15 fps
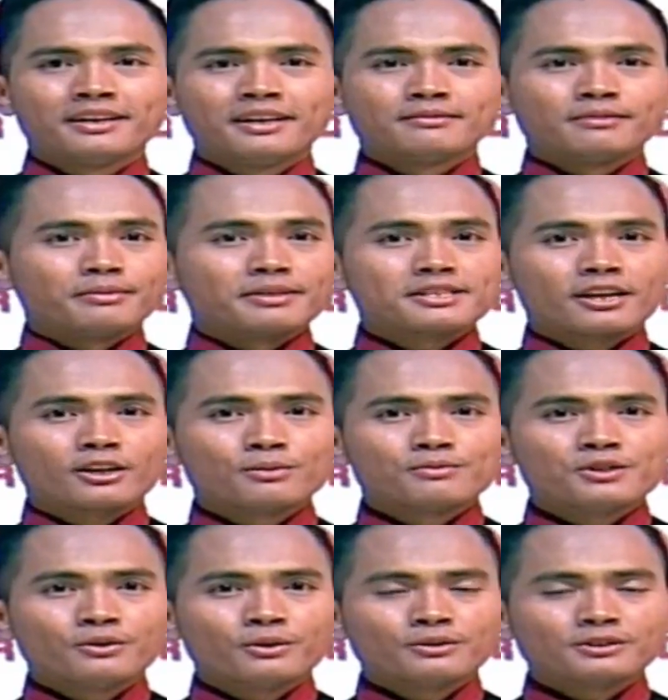Pemirsa erupsi
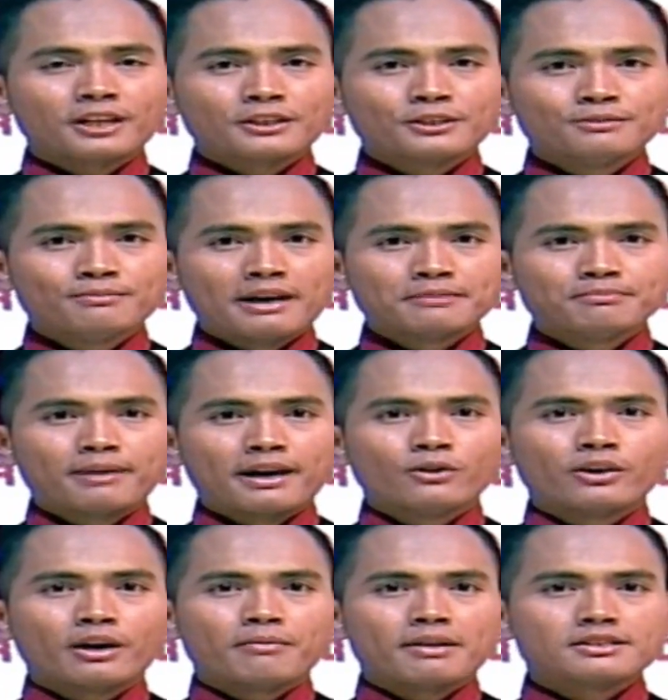Gunung Tangkuban Parahu
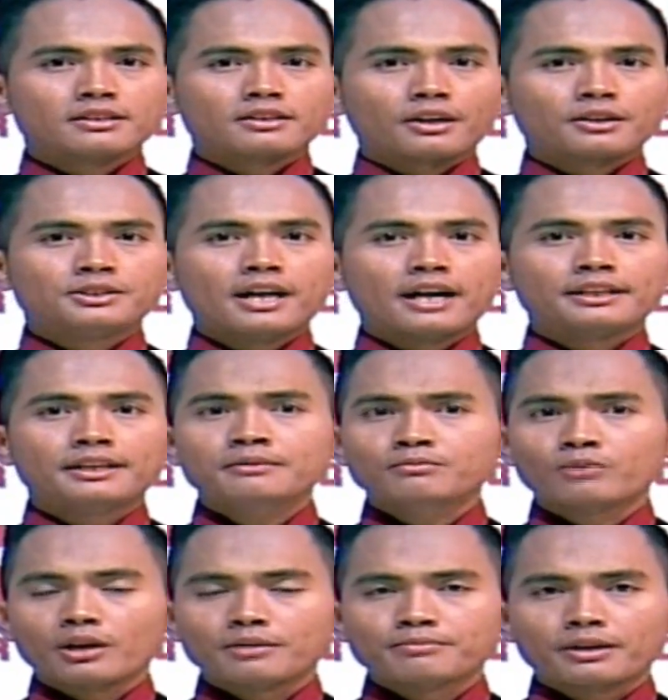yang masih terjadi
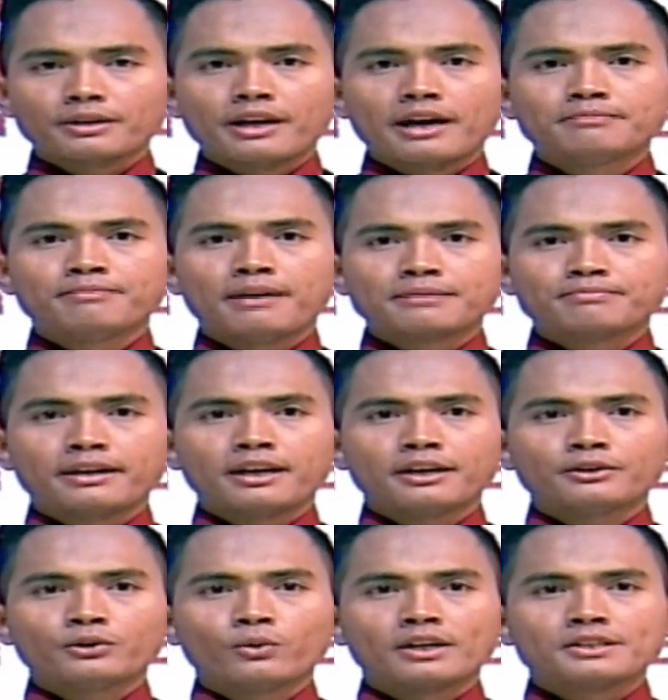mulai berdampak pada
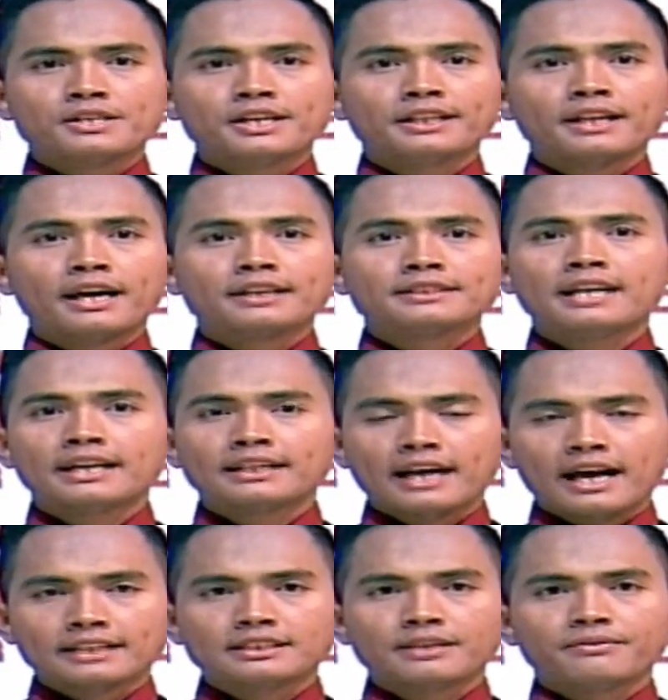lingkungan sekitar dan
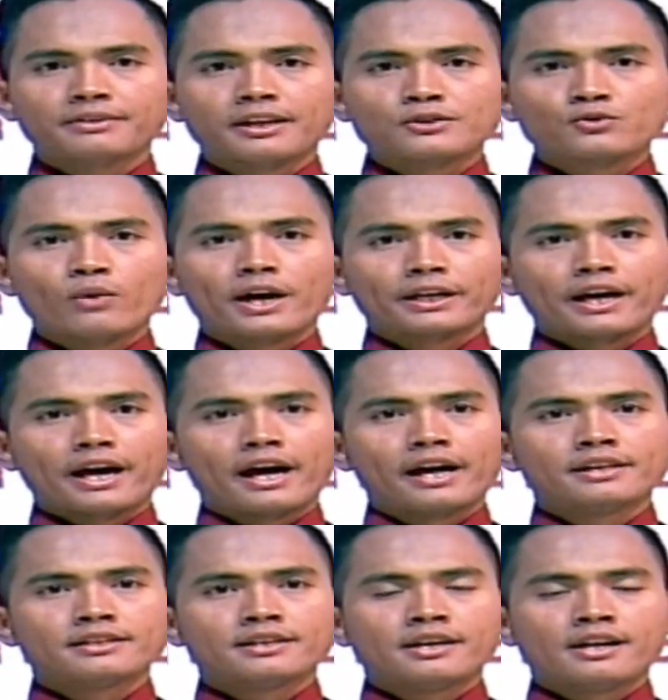aktivitas warga.
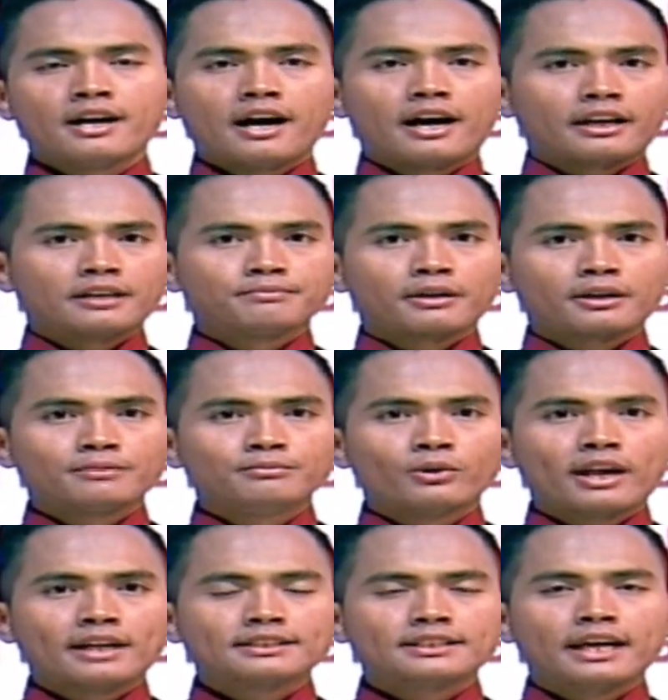Areal
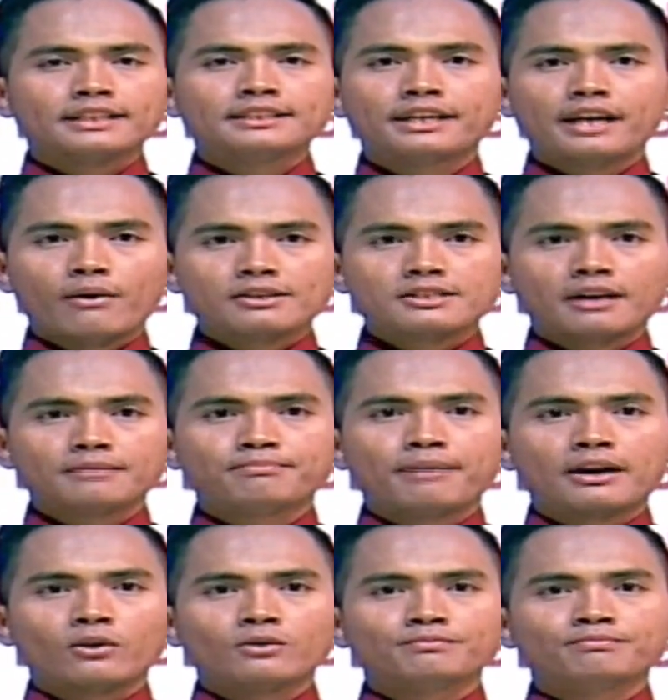perkebunan teh di kawasan
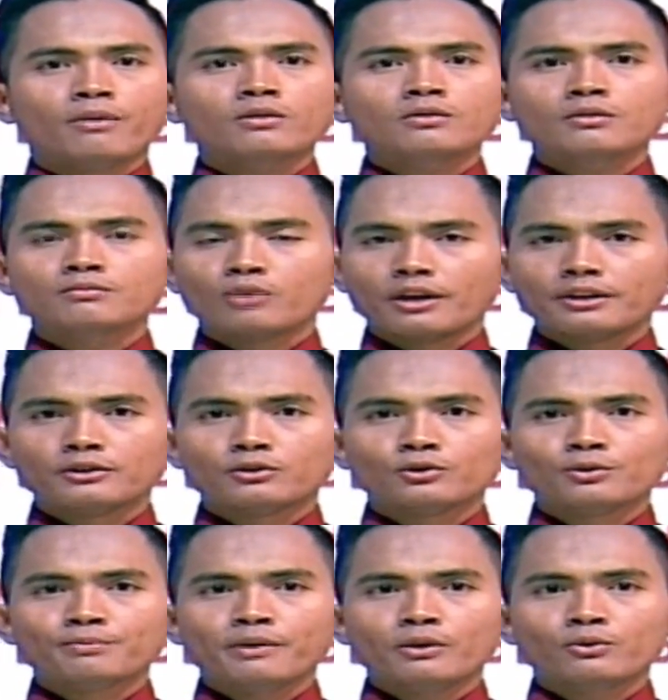Parompong mulai
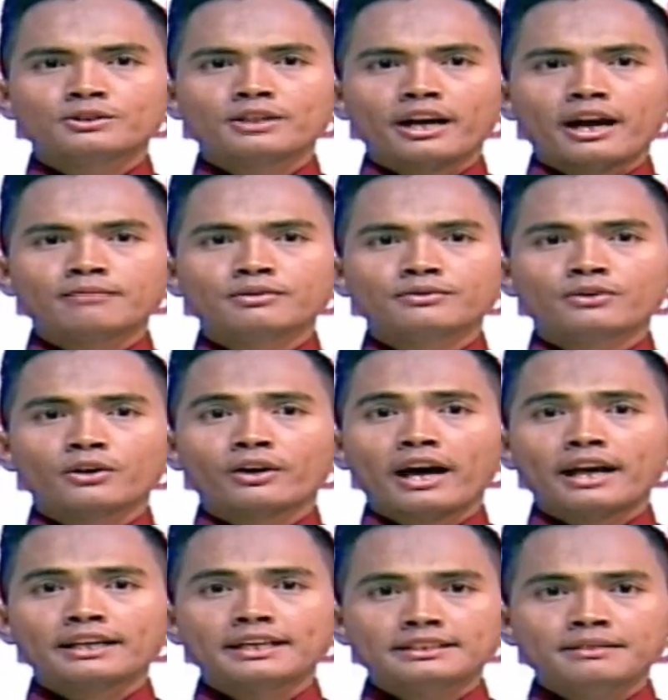ditutupi hujan abu
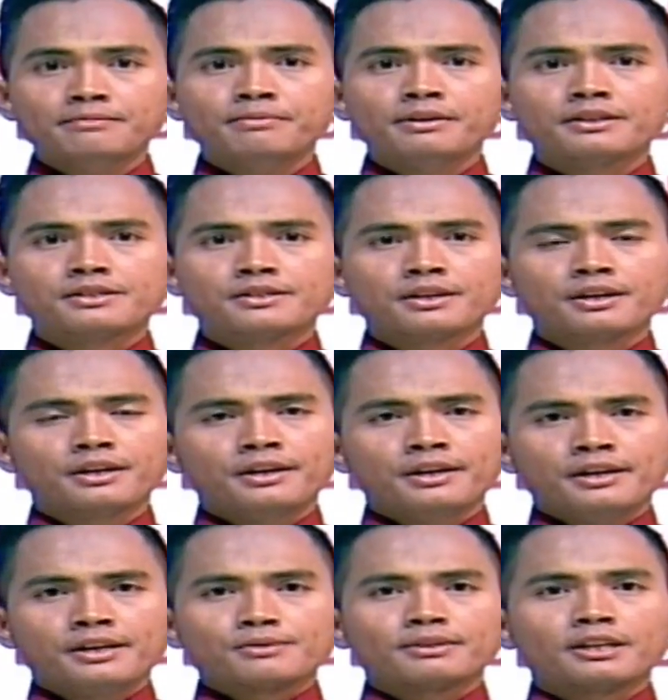vulkanik tipis.
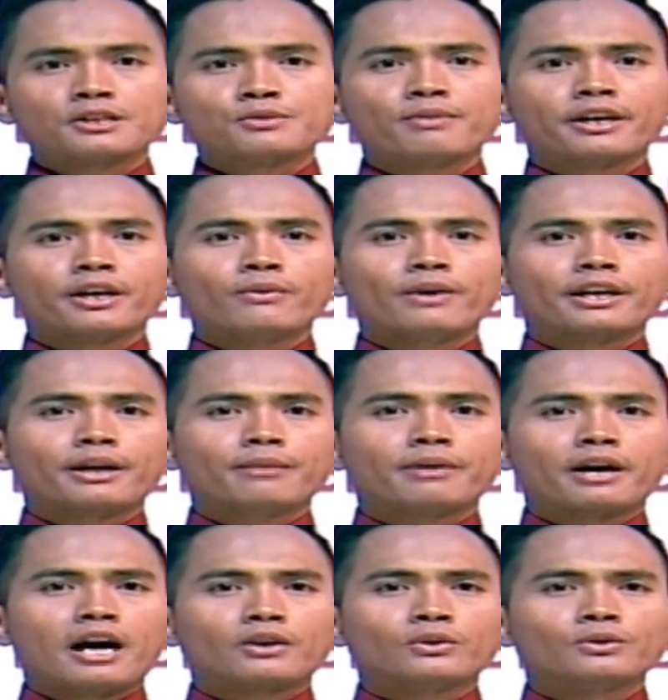Sementara sebagian warga
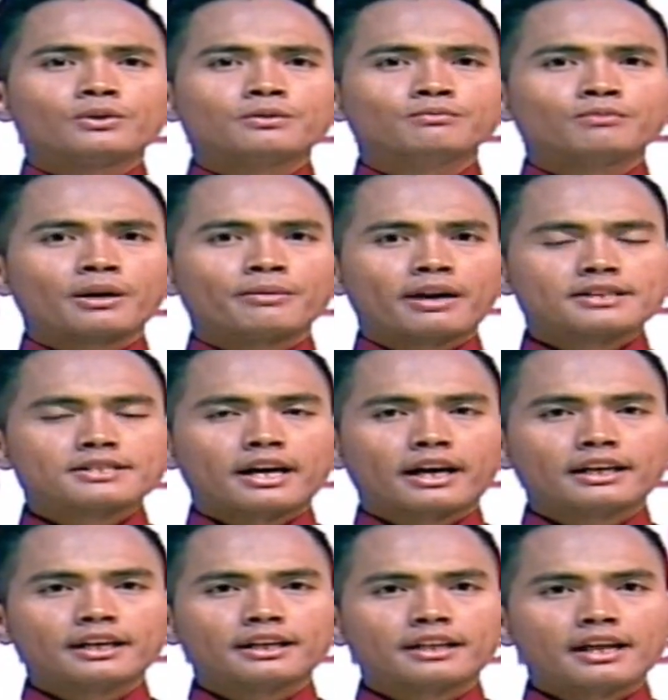mengaku mulai
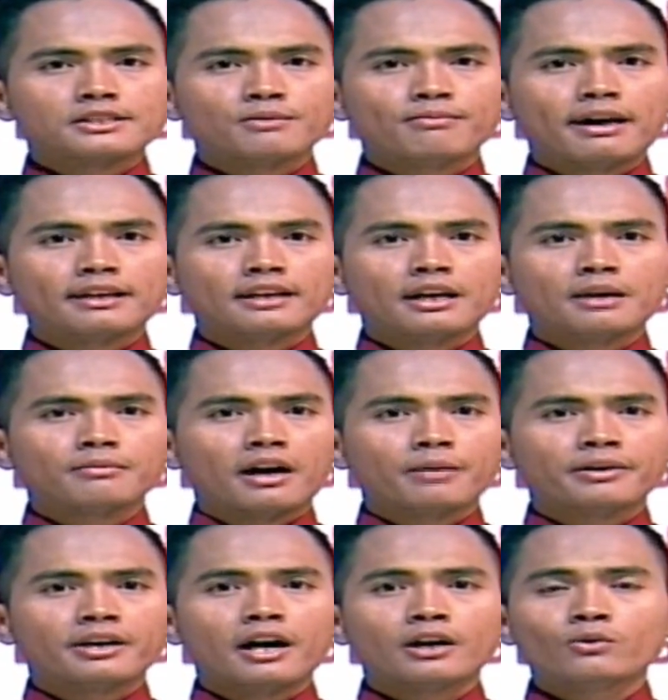merasakan iritasi mata dan
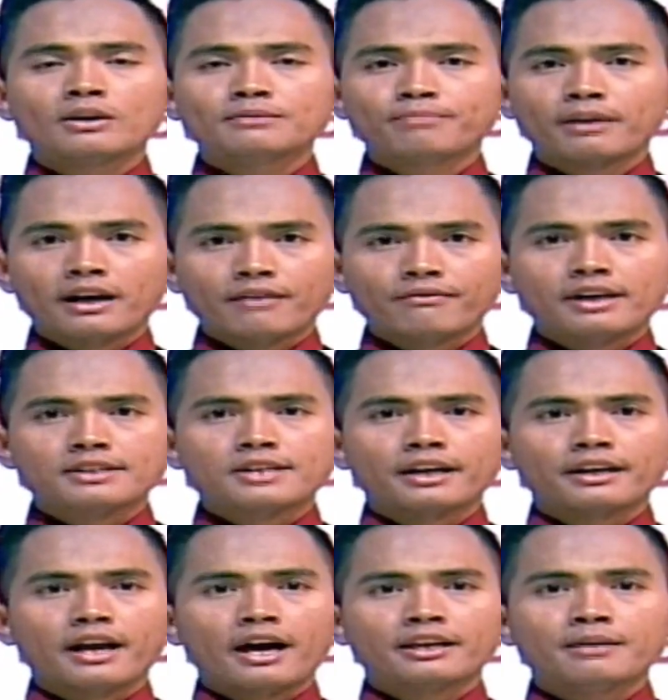mengalami gangguan
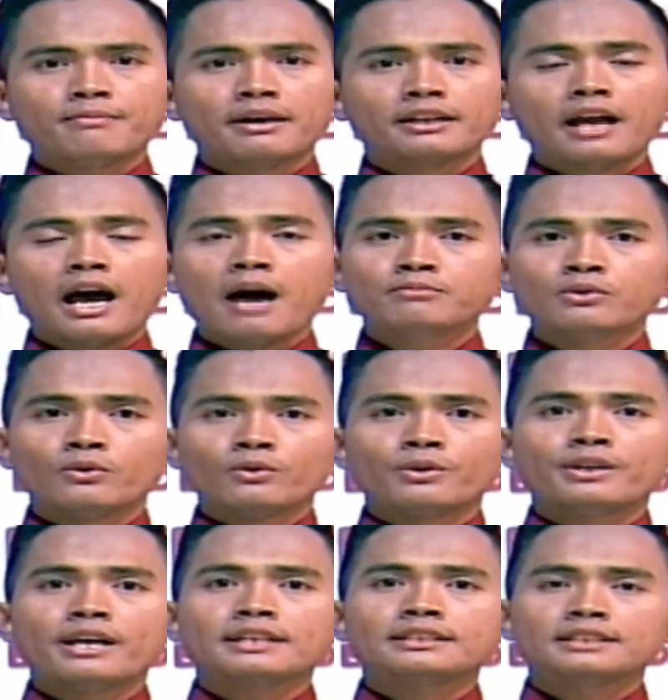pernafasan akibat abu
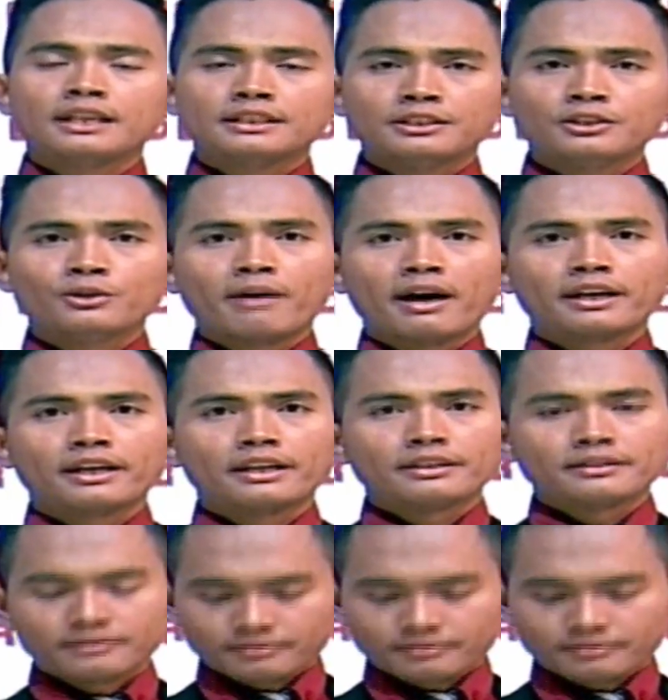yang tertiup angin.